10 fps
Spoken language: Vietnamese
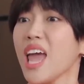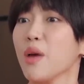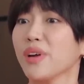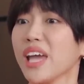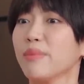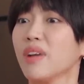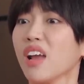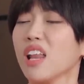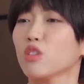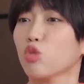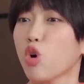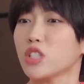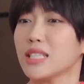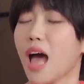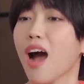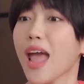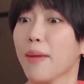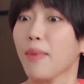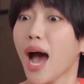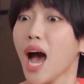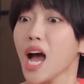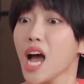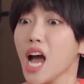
em nghĩ em nói là cô sẽ sợ em á hả